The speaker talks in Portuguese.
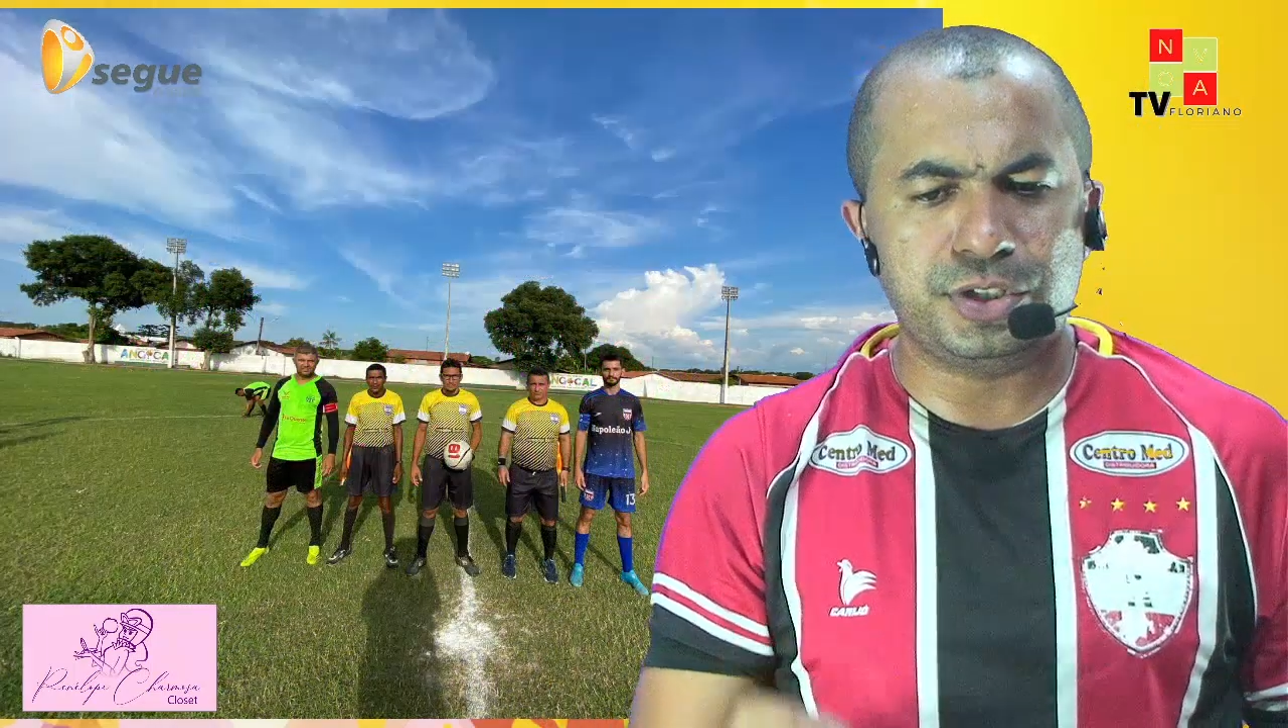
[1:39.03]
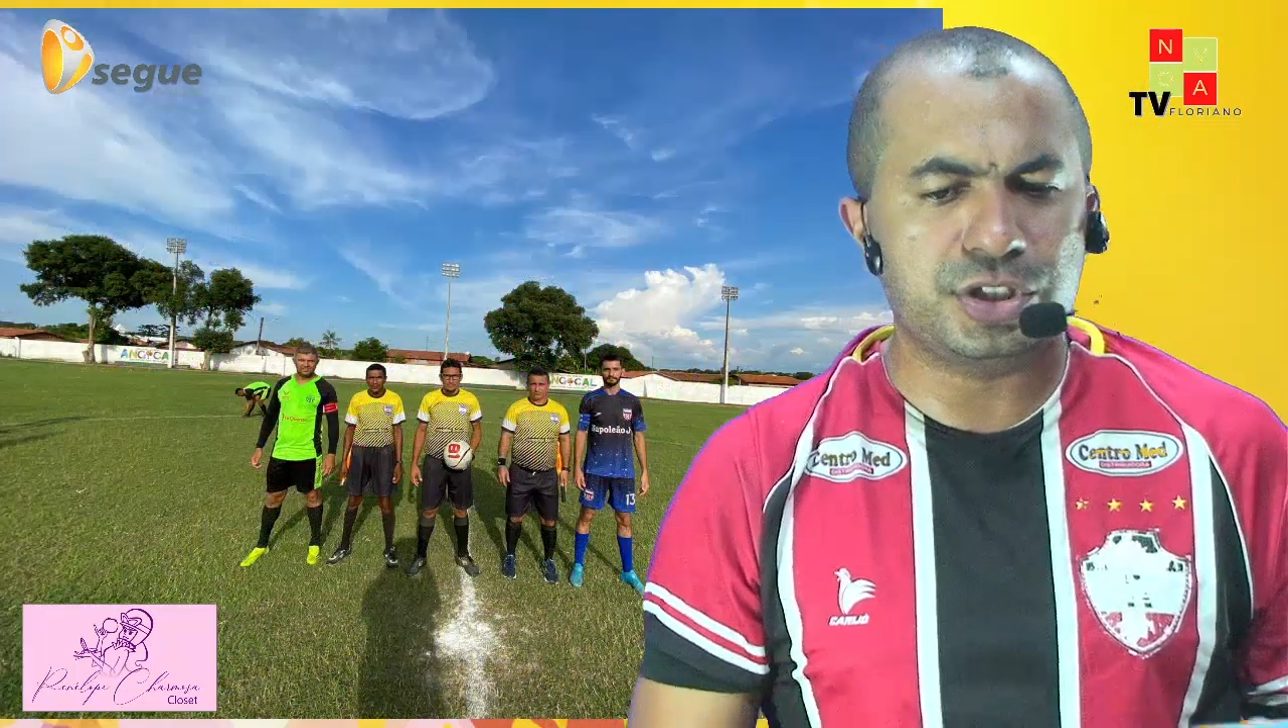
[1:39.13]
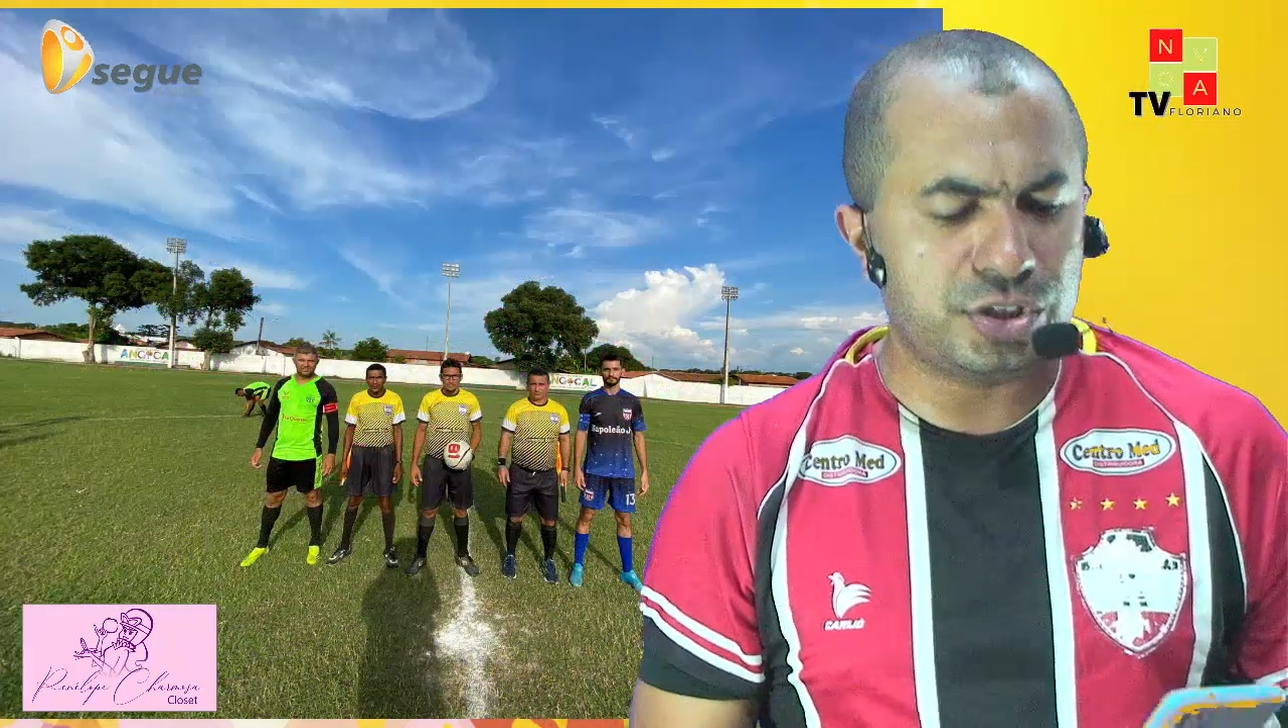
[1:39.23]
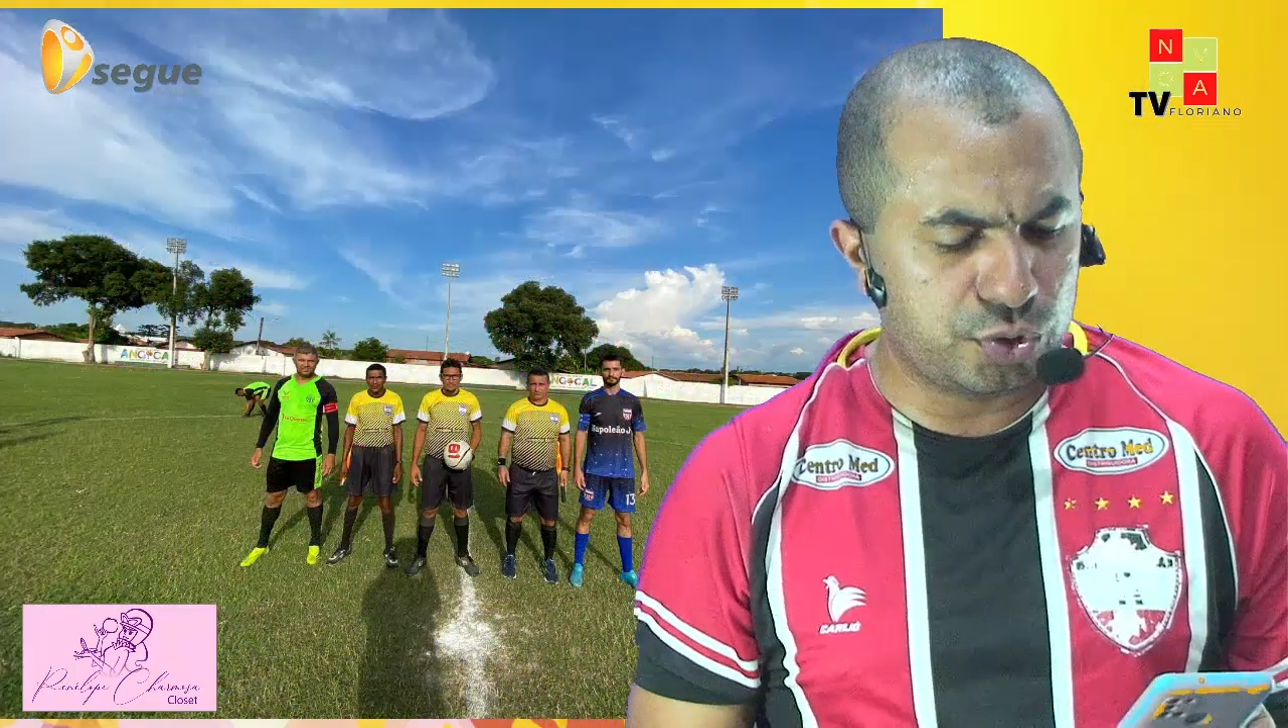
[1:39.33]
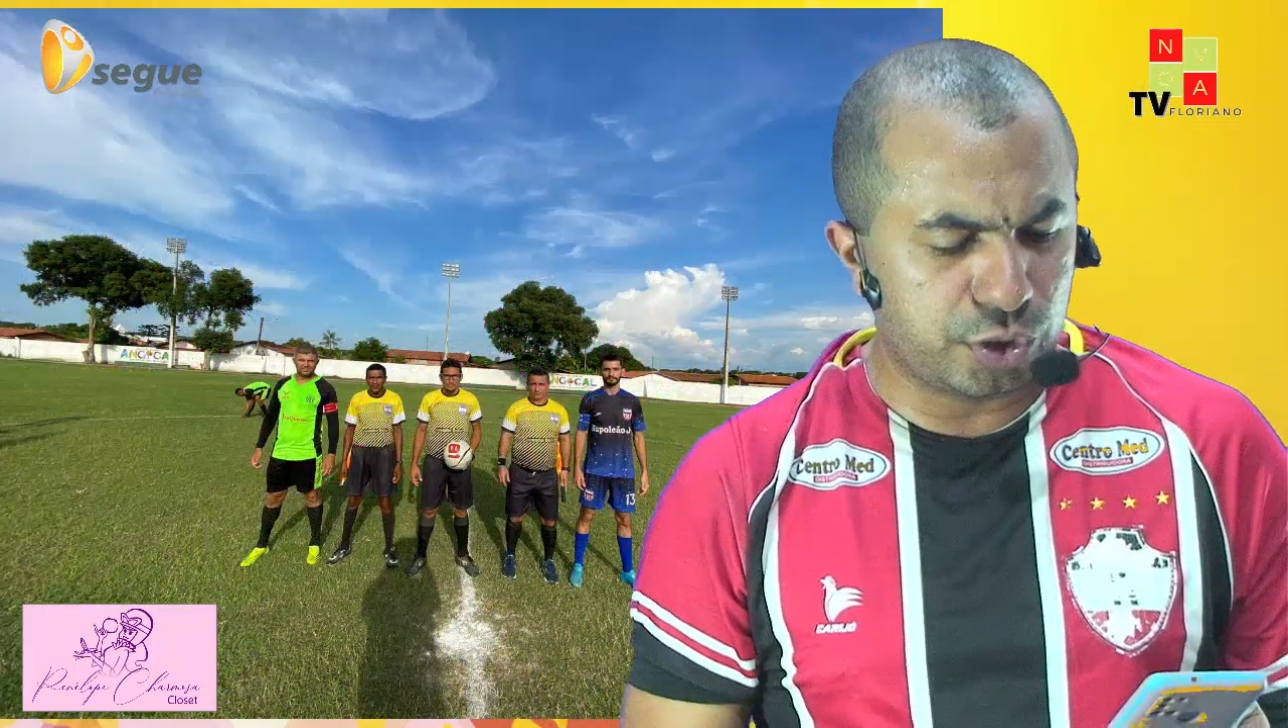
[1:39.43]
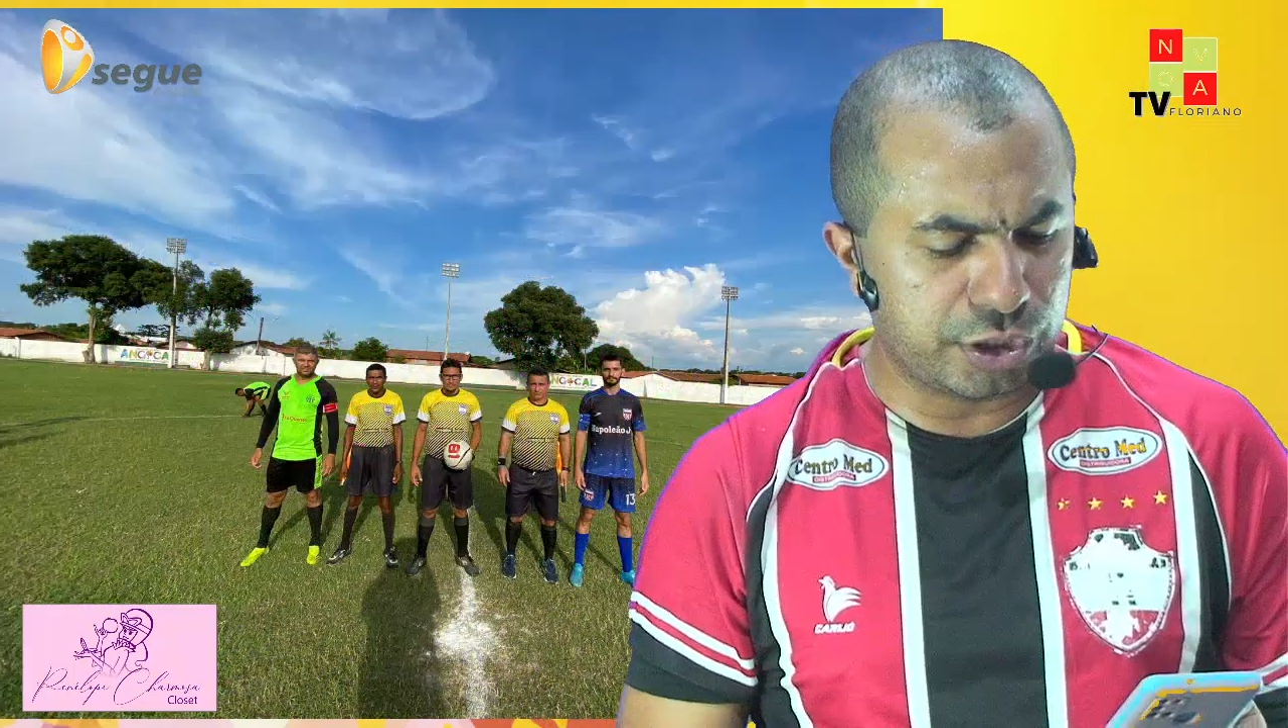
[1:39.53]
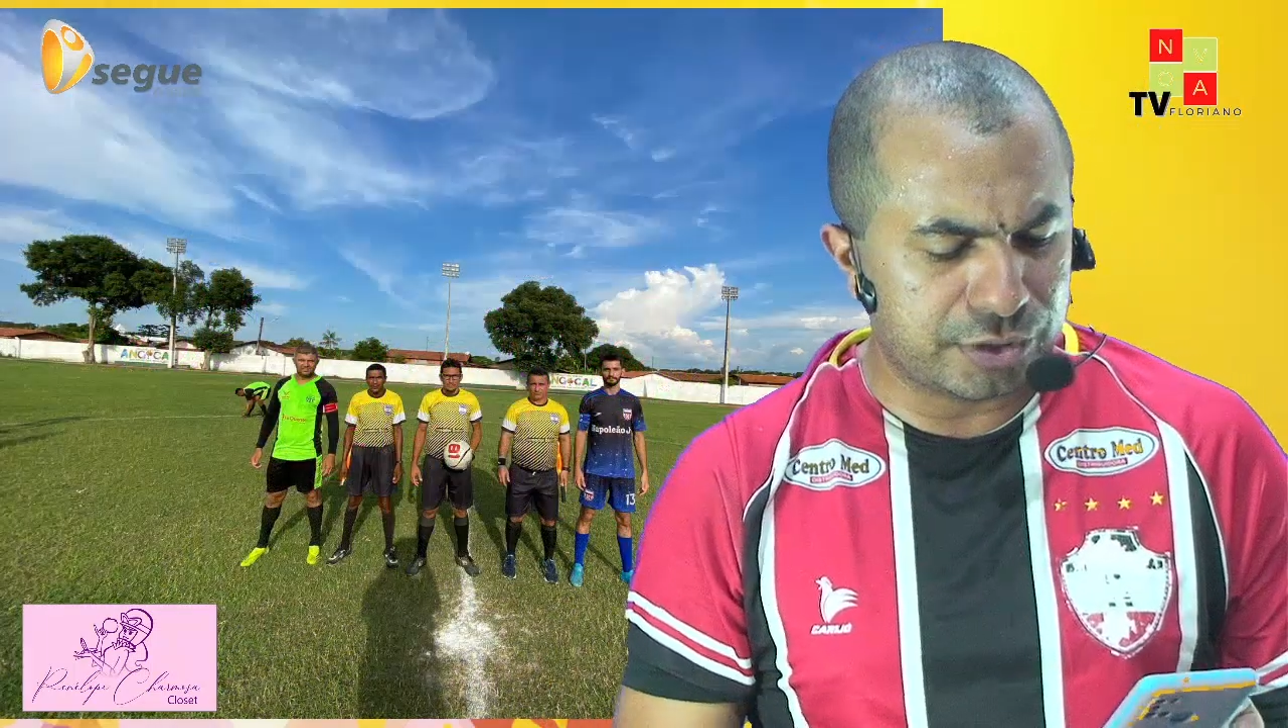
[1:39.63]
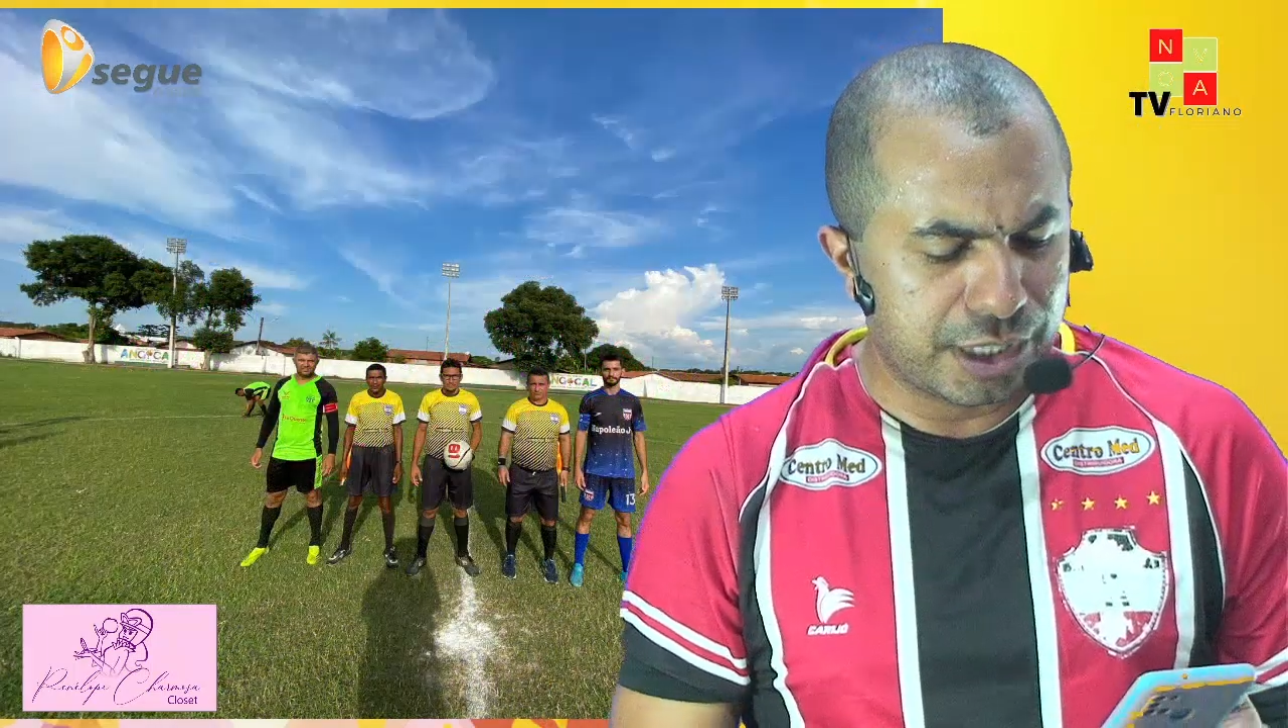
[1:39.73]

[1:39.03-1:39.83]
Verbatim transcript: dia 18,